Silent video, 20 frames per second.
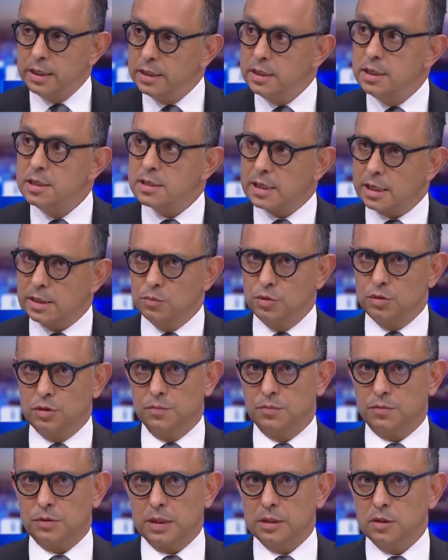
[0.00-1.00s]
E isso era
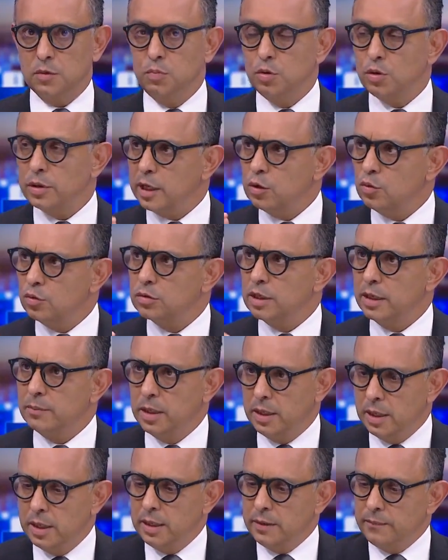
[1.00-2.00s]
muito importante. Porque Pás, o
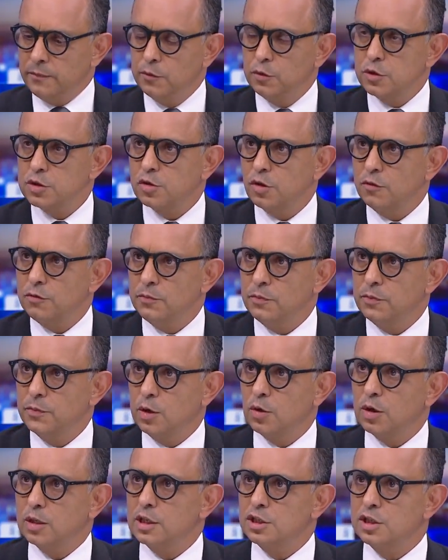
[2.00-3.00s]
tema... Vou só...
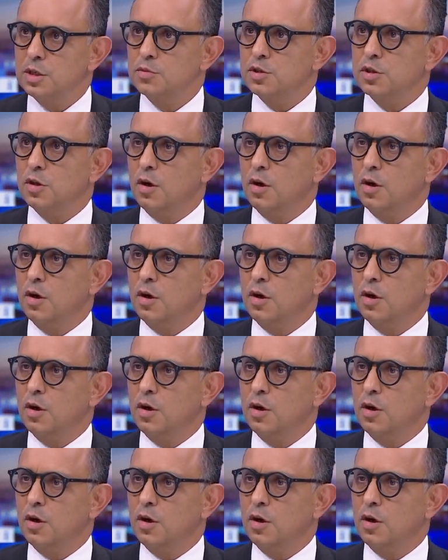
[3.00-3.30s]
Agora deixem-me